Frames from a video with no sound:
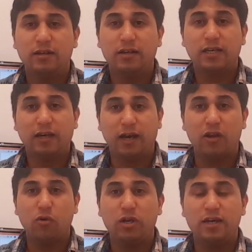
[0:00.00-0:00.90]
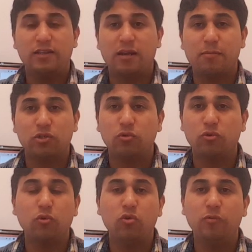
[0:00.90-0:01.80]
اللي كيعلقوا على هذاك
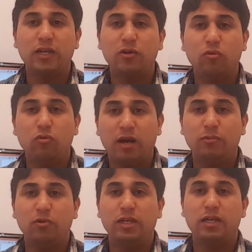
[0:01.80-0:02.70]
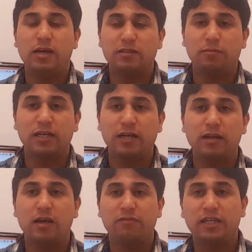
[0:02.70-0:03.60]
المنشور كلهم كيقولوا الحمد لله تبارك
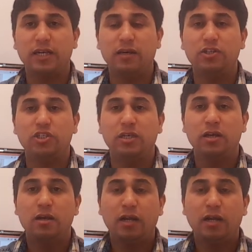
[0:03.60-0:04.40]
الله فين كاين هذا الشيء